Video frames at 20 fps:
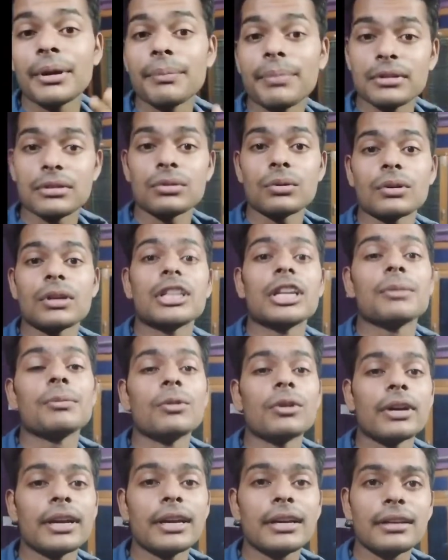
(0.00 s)
पेपर्स तो ख़त्म
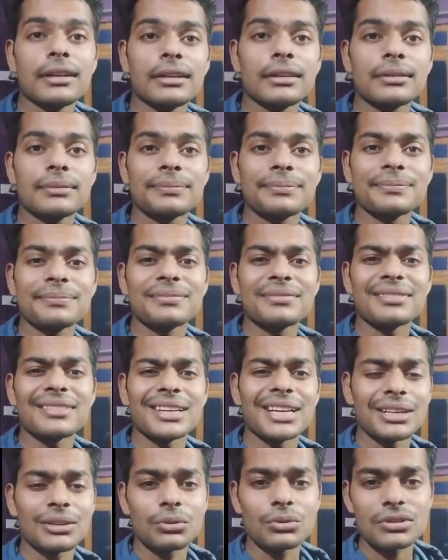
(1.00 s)
हो गए
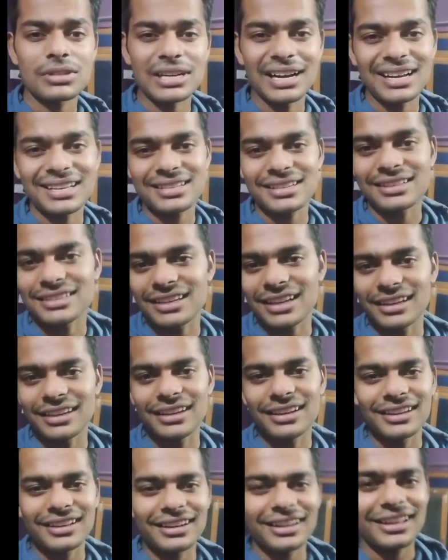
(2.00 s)
लेकिन कुछ खास अच्छा
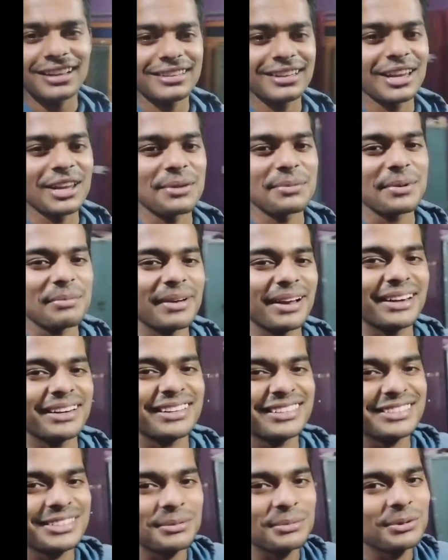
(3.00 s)
नहीं लग रहा है यहीं पर
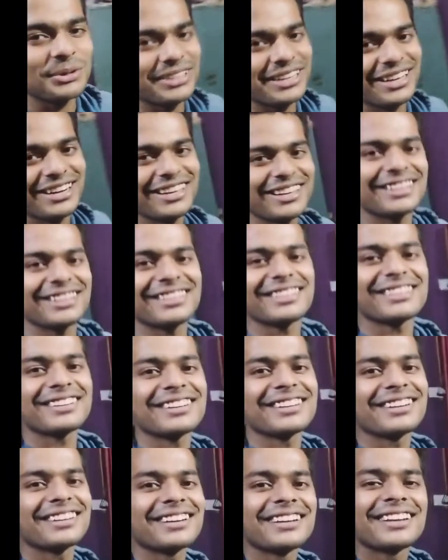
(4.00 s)
बैठ के सब लोग तैयारी करते
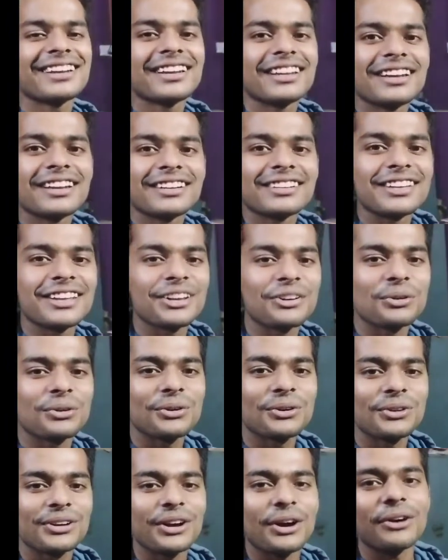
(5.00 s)
थे तीनों
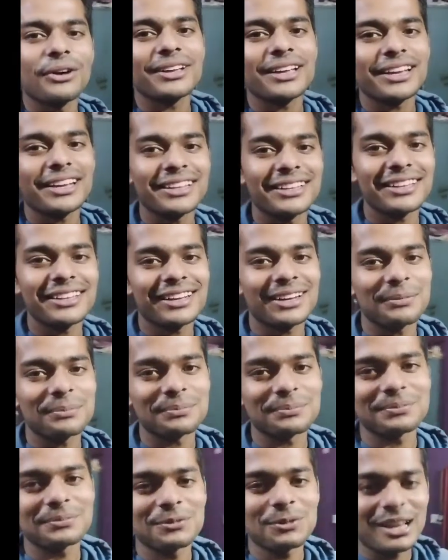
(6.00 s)
लोग और क्या कहते हैं
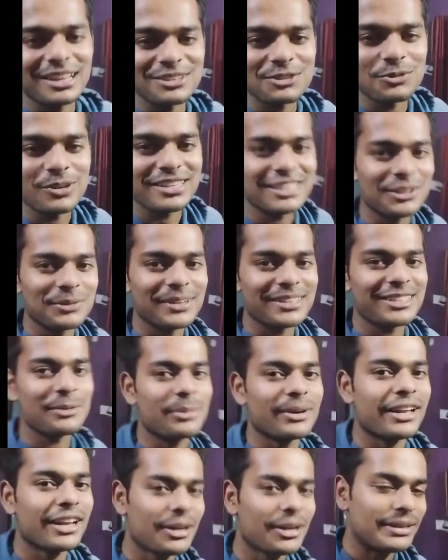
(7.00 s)
आप ऐसे वैसे
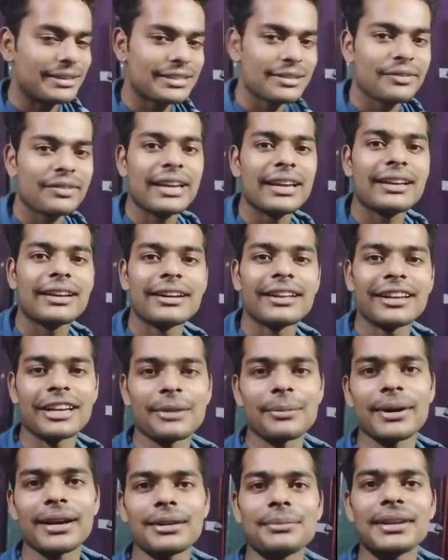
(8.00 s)
वैसा पढ़ाए है अभी सफाई करने
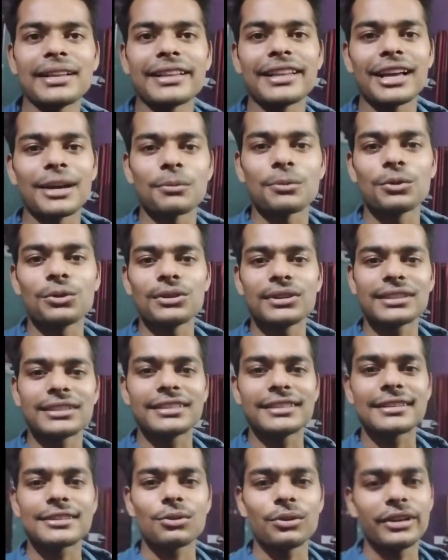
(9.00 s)
के बाद मिलते हैं आपको
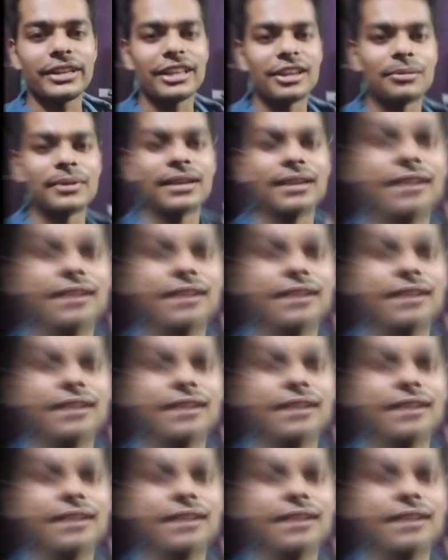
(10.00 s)
जिस थोड़ी देर